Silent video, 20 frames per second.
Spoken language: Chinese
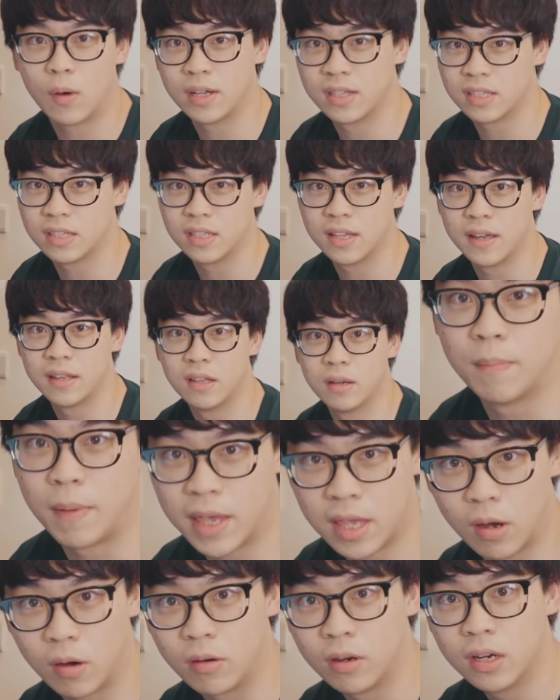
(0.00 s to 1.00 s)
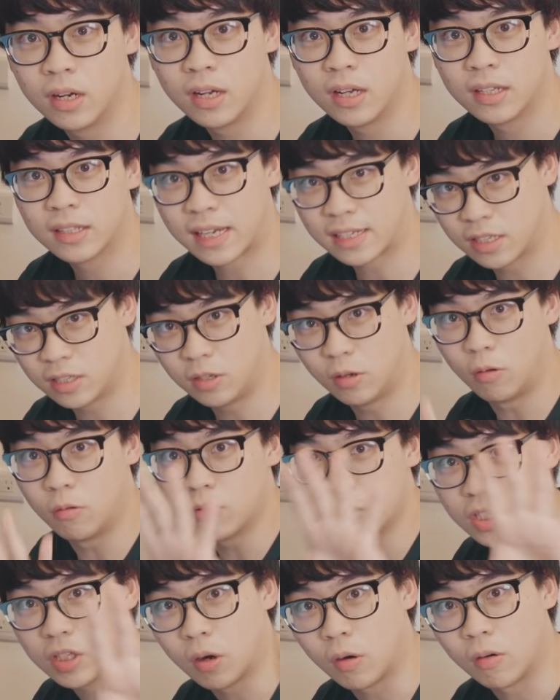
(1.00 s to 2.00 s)
完之类的，没有，它是
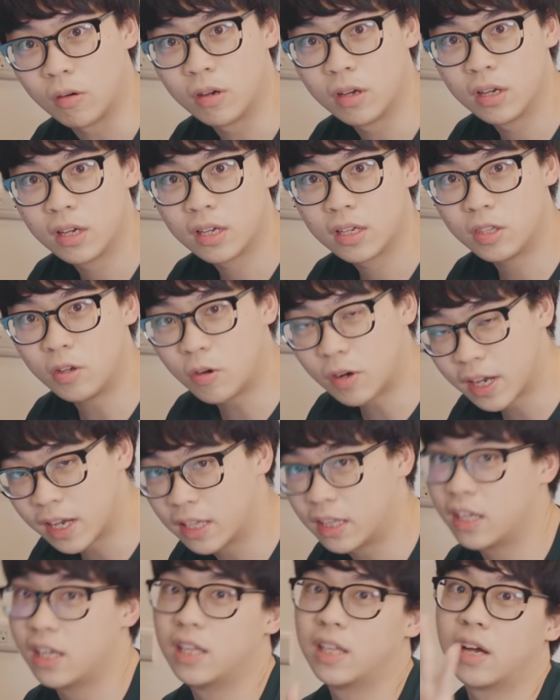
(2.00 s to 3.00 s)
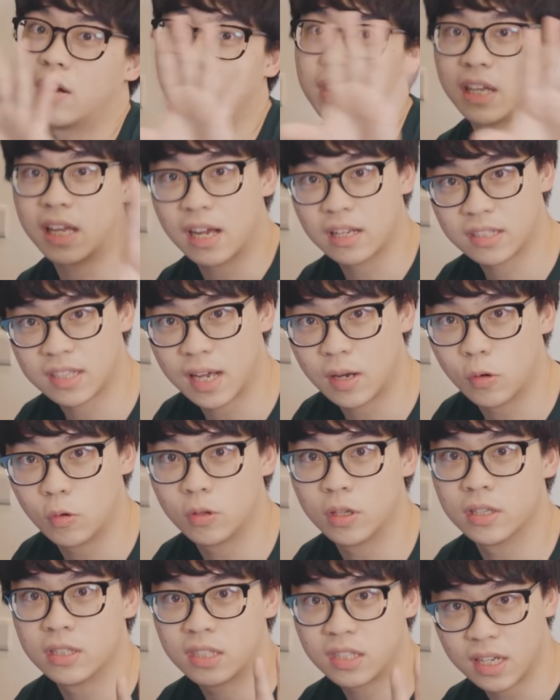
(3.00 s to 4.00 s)
永久又可以提领到银行账
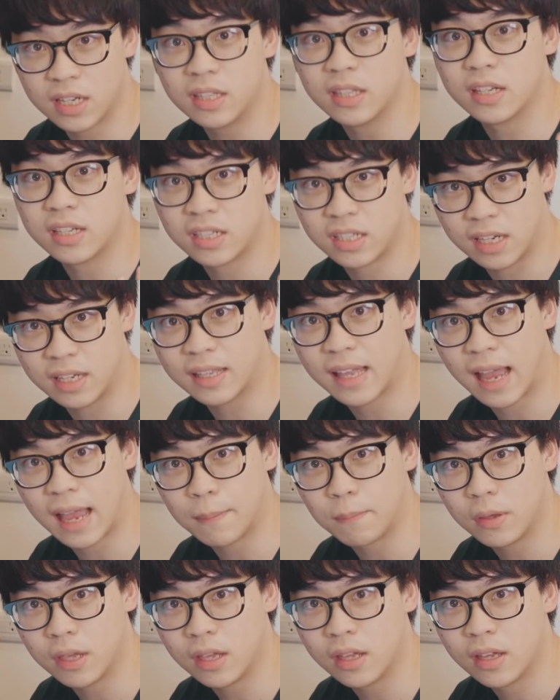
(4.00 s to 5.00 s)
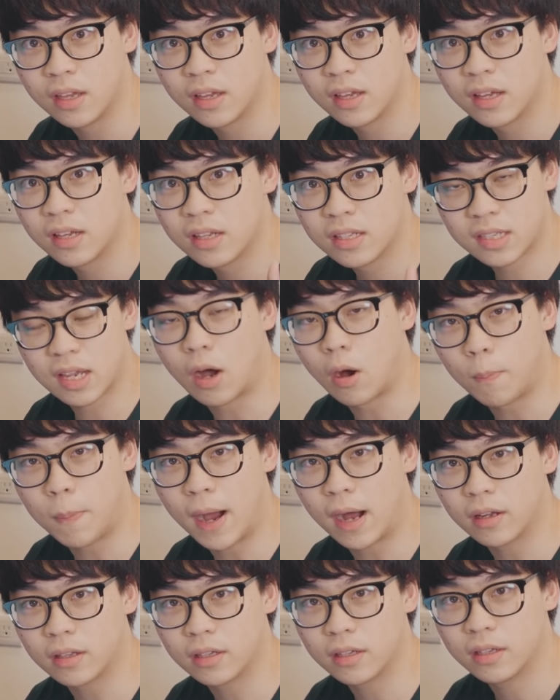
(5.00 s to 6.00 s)
户的真的新台币，超
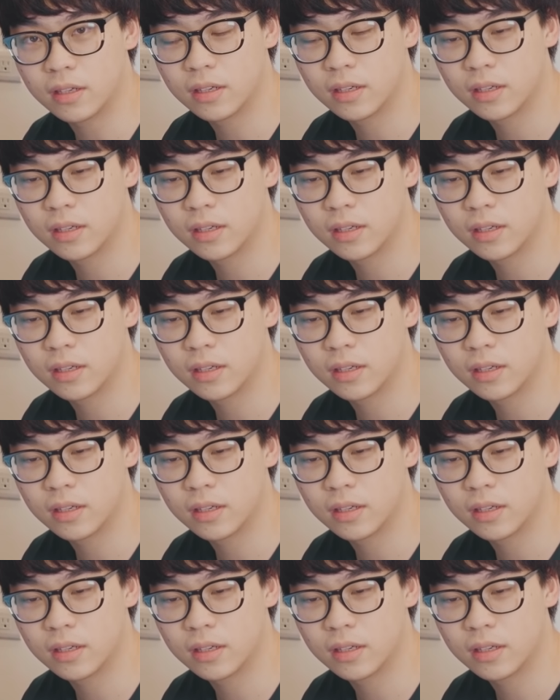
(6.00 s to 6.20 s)
棒的。